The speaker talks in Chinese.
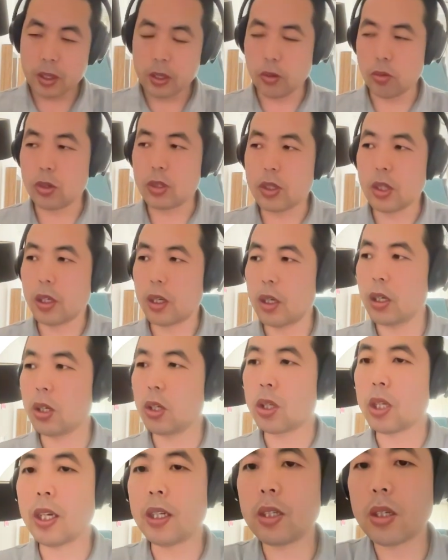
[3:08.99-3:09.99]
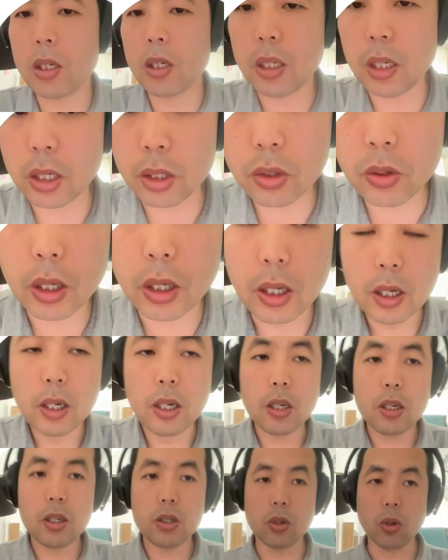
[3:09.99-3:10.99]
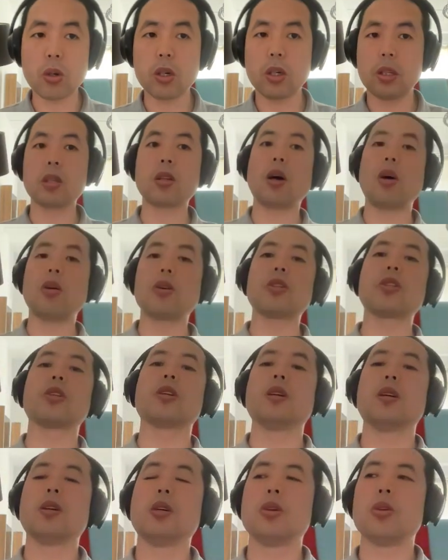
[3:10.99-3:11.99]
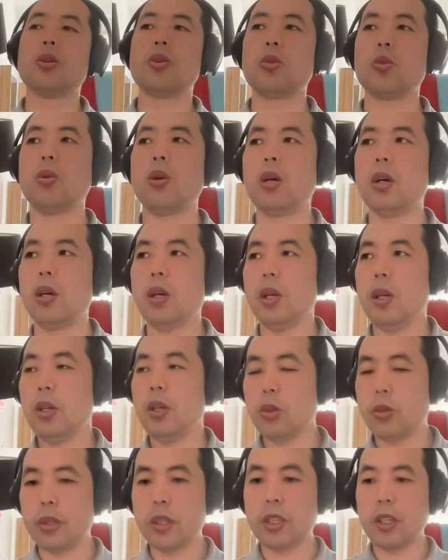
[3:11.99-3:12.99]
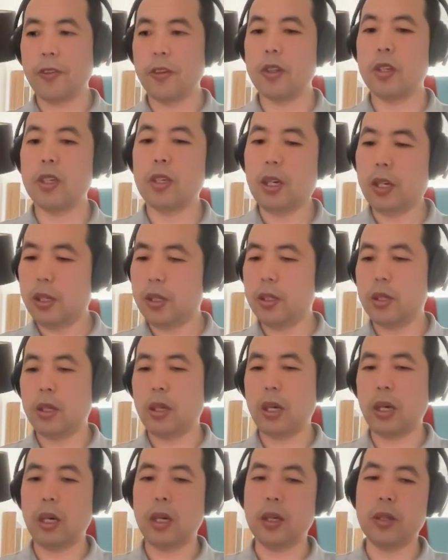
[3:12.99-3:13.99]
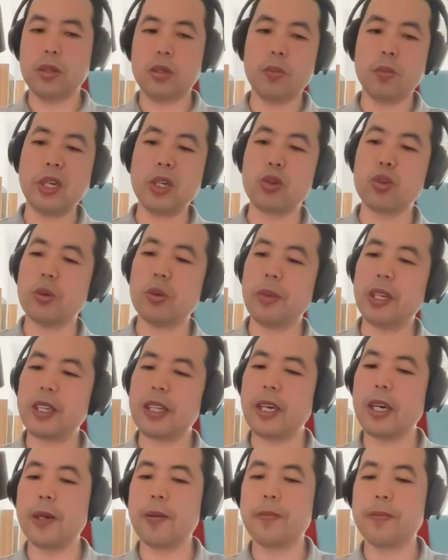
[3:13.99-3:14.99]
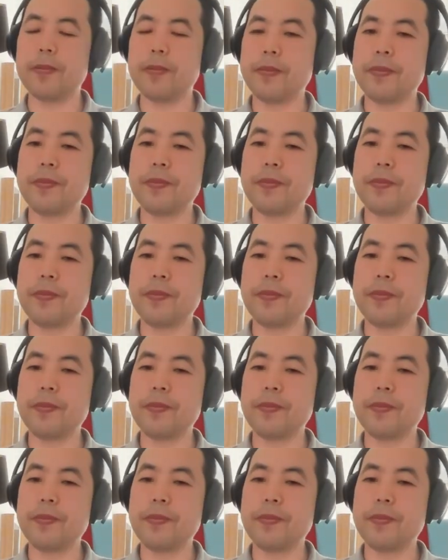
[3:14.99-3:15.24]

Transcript: 他说这样的恶劣天气也会有可能导致说有些地方的人啊就没水没电，